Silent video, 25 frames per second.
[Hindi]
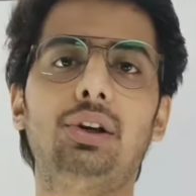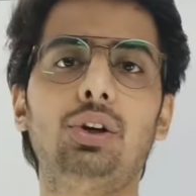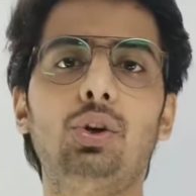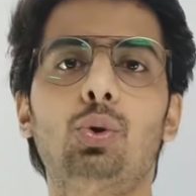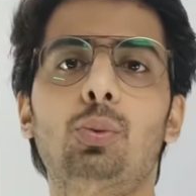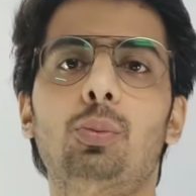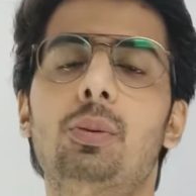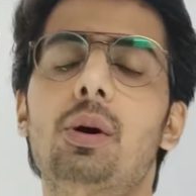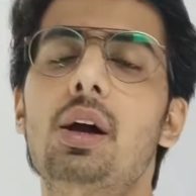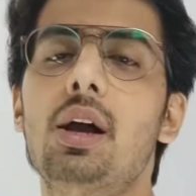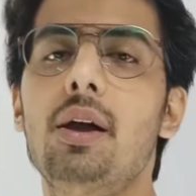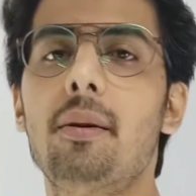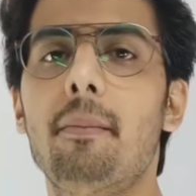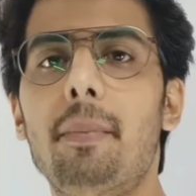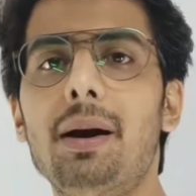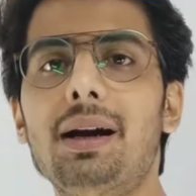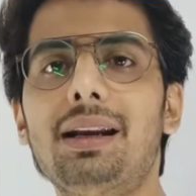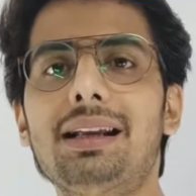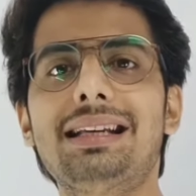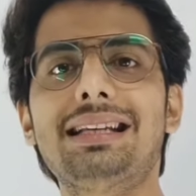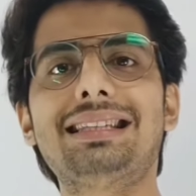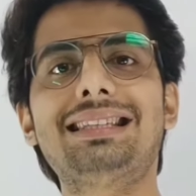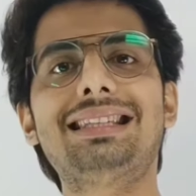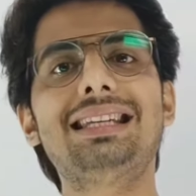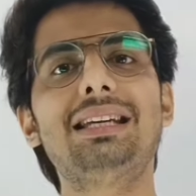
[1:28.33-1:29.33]
ट्यूब
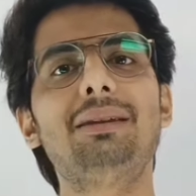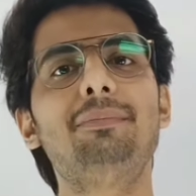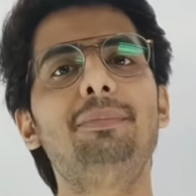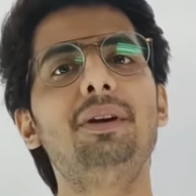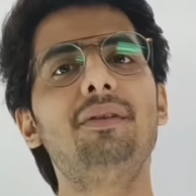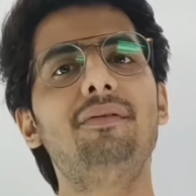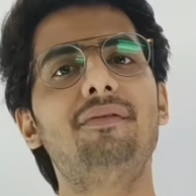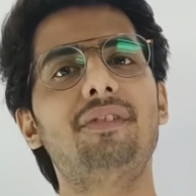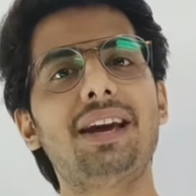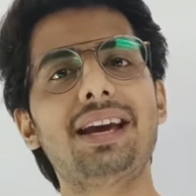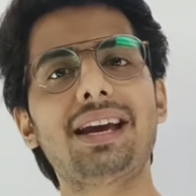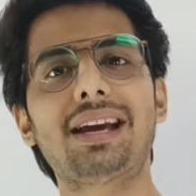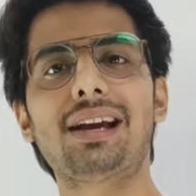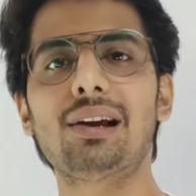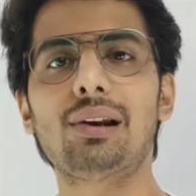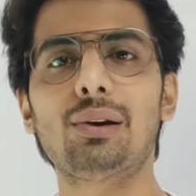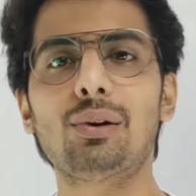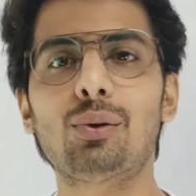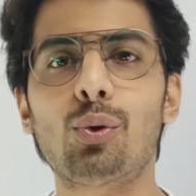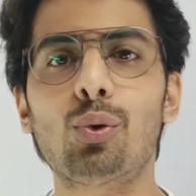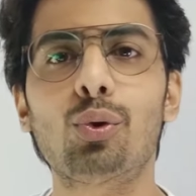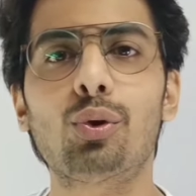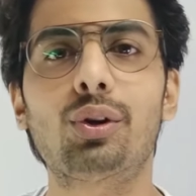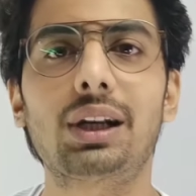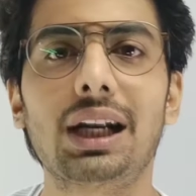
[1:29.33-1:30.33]
बट किसी भी व्हीकल
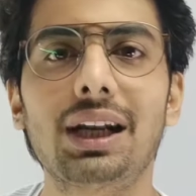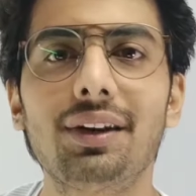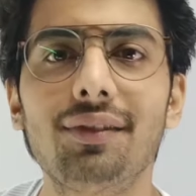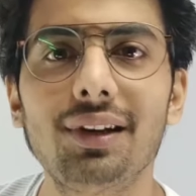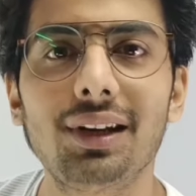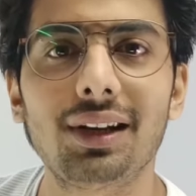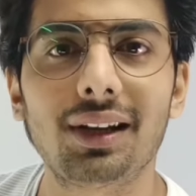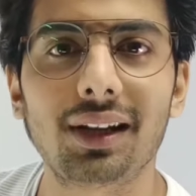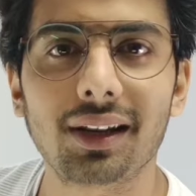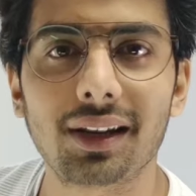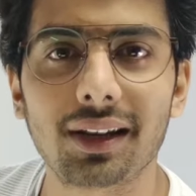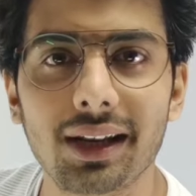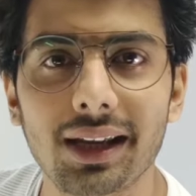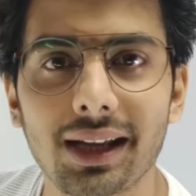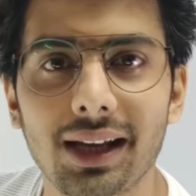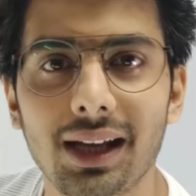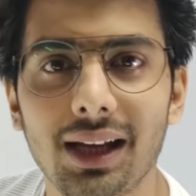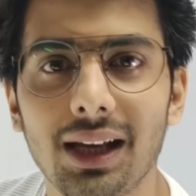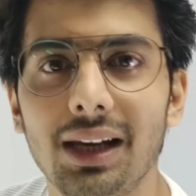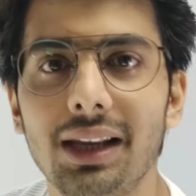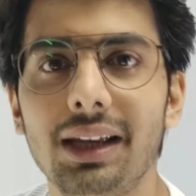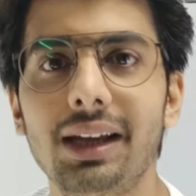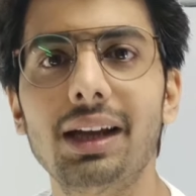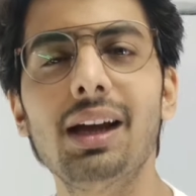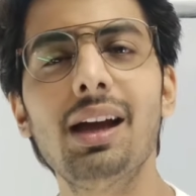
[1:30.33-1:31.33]
को ट्रेवल करने के
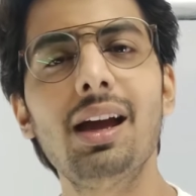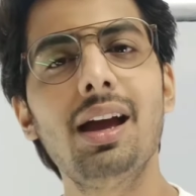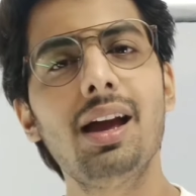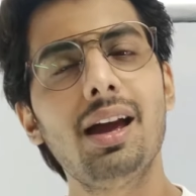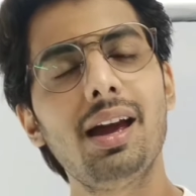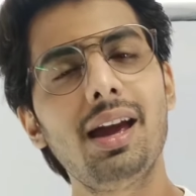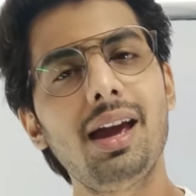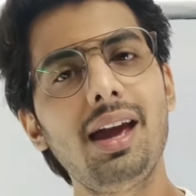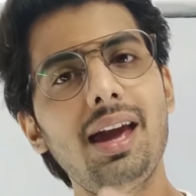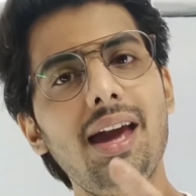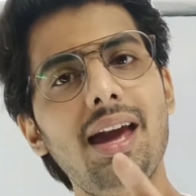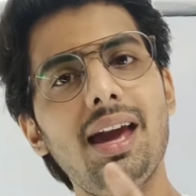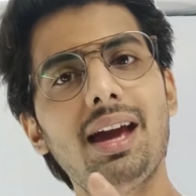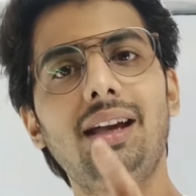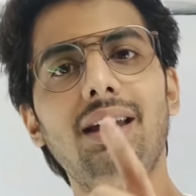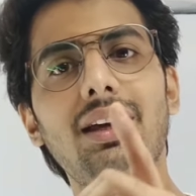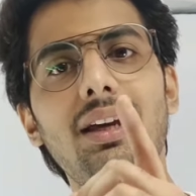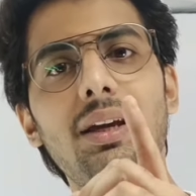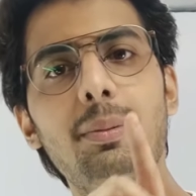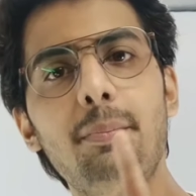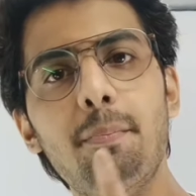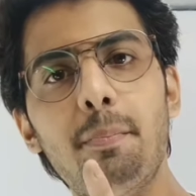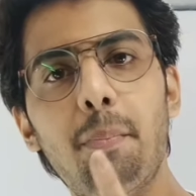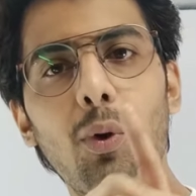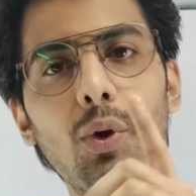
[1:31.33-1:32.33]
लिए एक
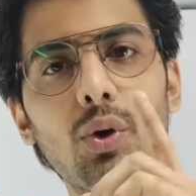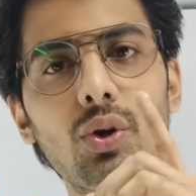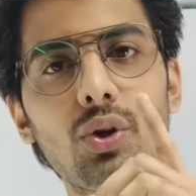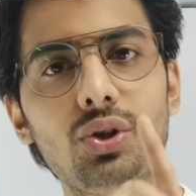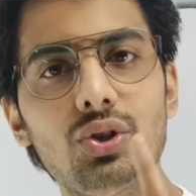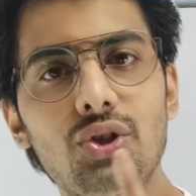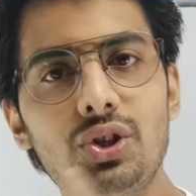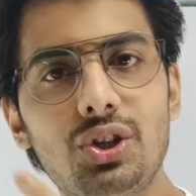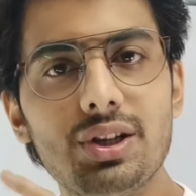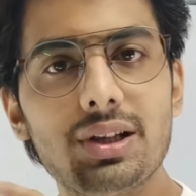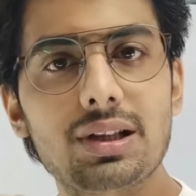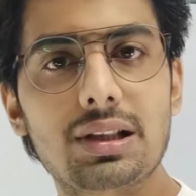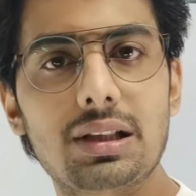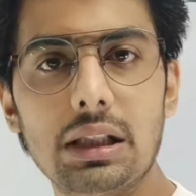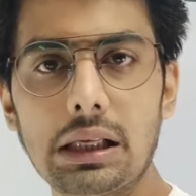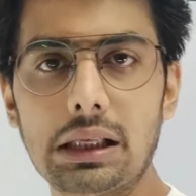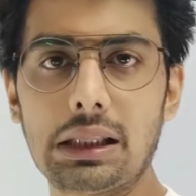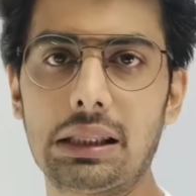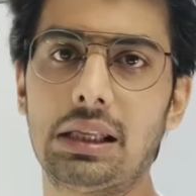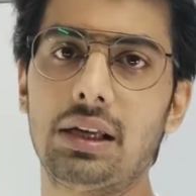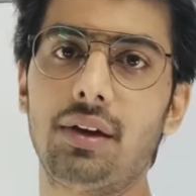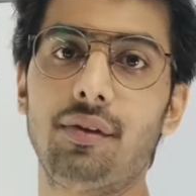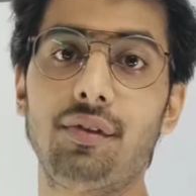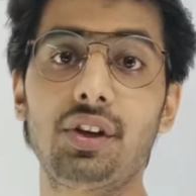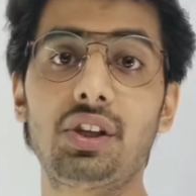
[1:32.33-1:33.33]
इंपॉर्टेंट चीज
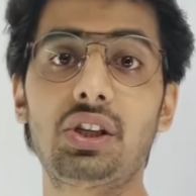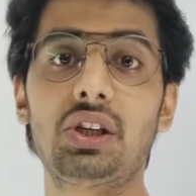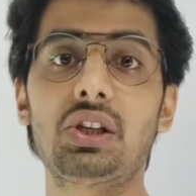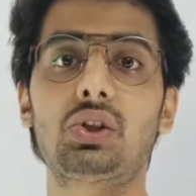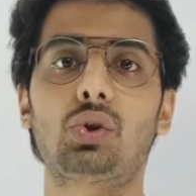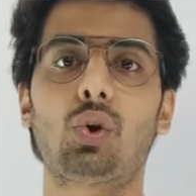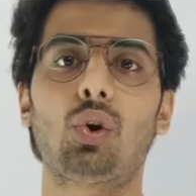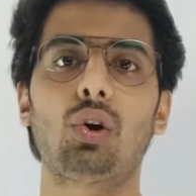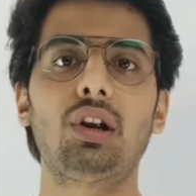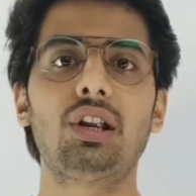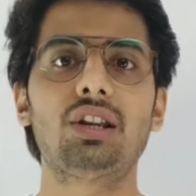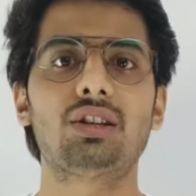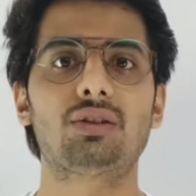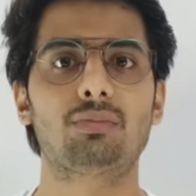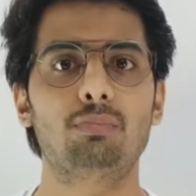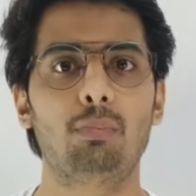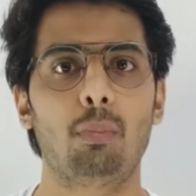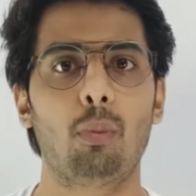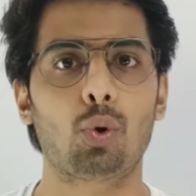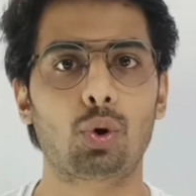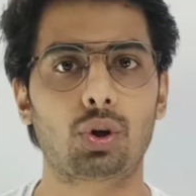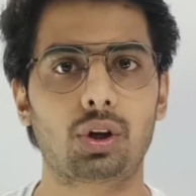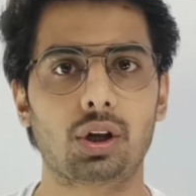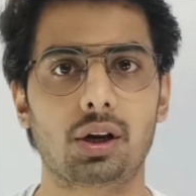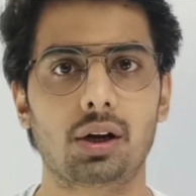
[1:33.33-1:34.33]
लगती है विच इज कॉल्ड एज
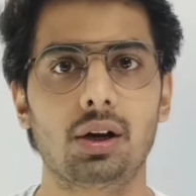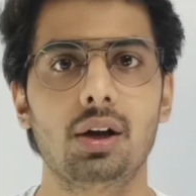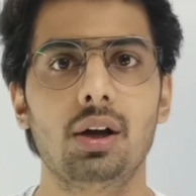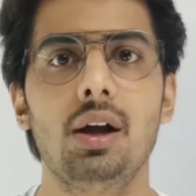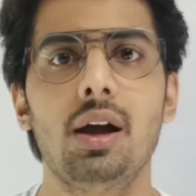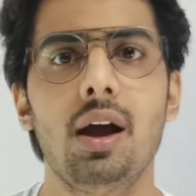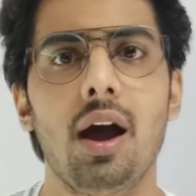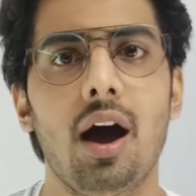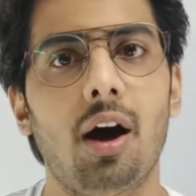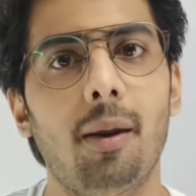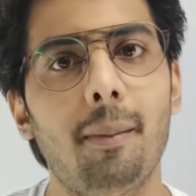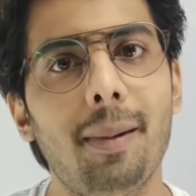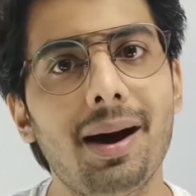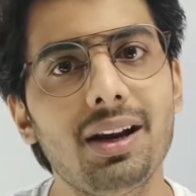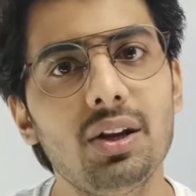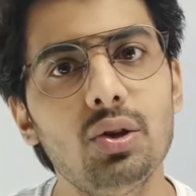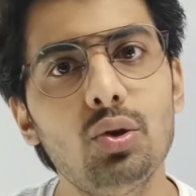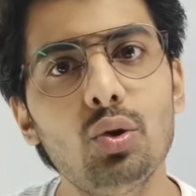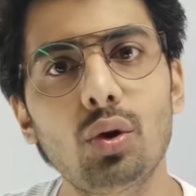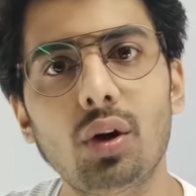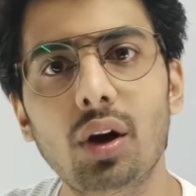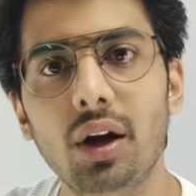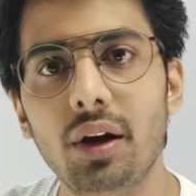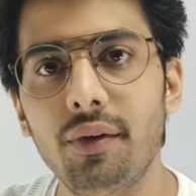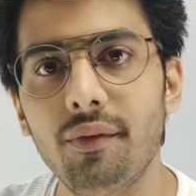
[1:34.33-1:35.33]
मोटर हमारी
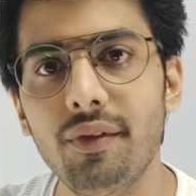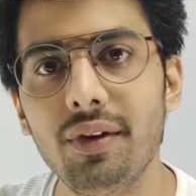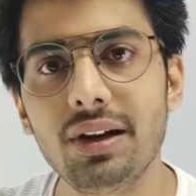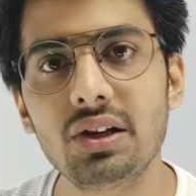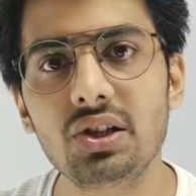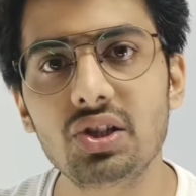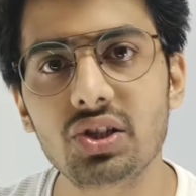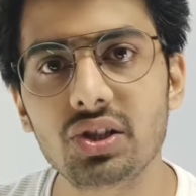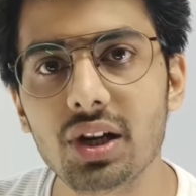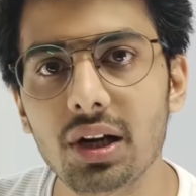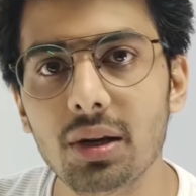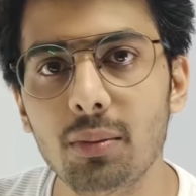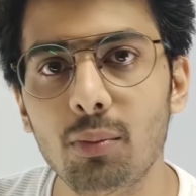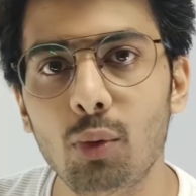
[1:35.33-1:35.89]
जो कन्वेंशनल